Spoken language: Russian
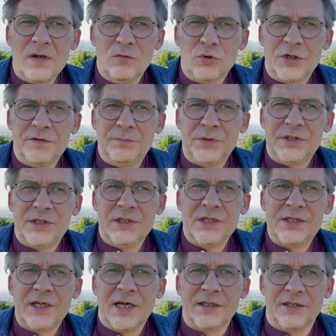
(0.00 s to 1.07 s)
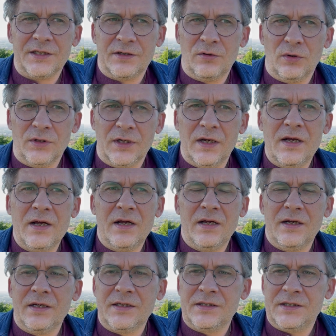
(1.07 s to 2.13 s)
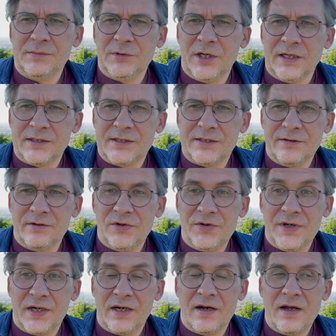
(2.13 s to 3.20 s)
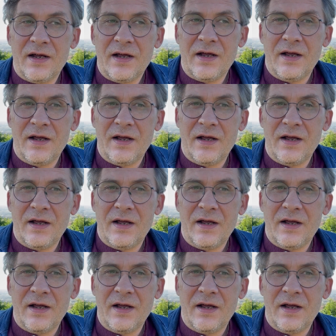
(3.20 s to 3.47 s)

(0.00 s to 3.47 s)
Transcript: уже в 50-е годы 17 века.